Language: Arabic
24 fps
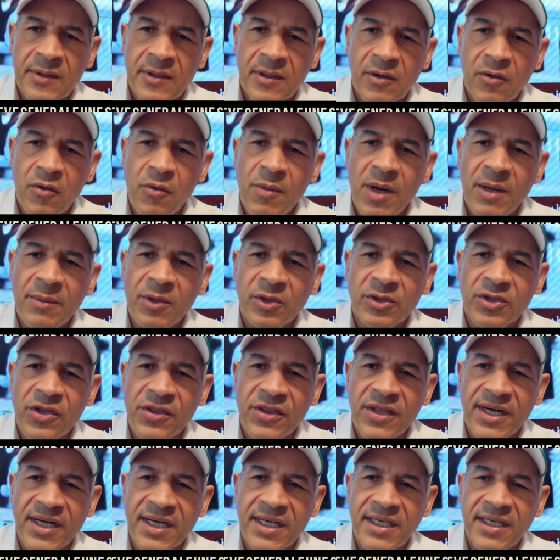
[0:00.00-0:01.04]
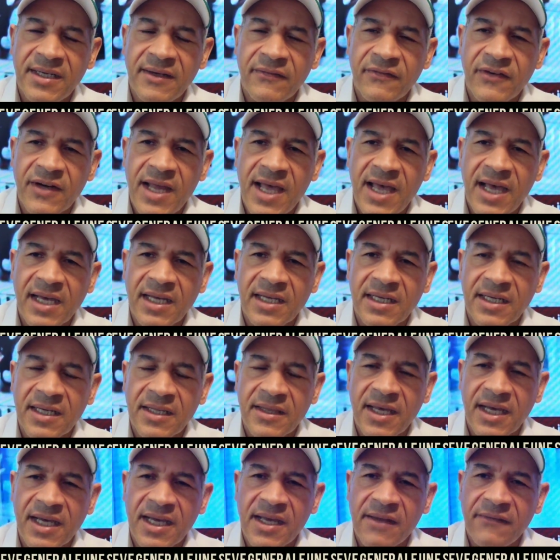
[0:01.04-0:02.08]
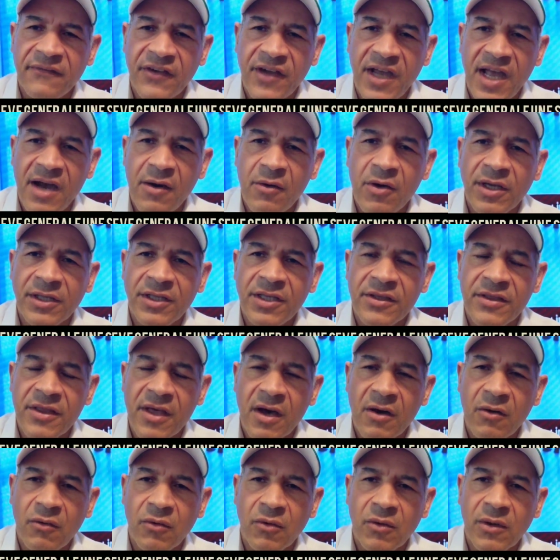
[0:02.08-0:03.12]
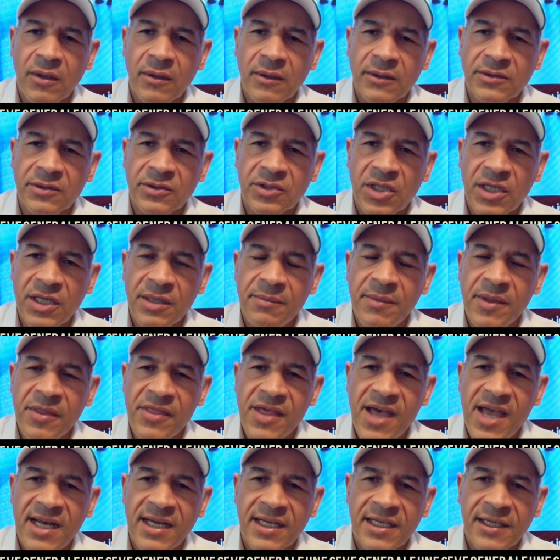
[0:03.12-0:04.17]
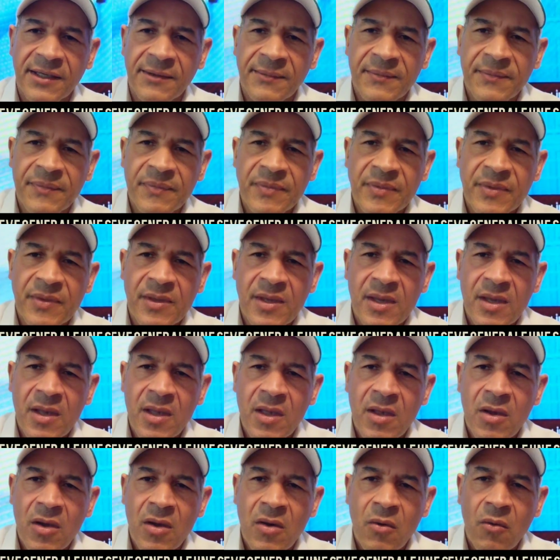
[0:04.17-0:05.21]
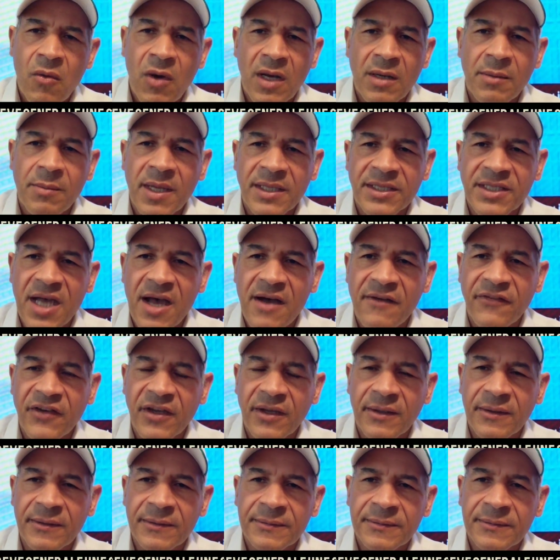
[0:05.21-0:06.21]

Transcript: هم المتضررين في الاخر اذا كان في حوادث او شيء من ذلك والمطافئ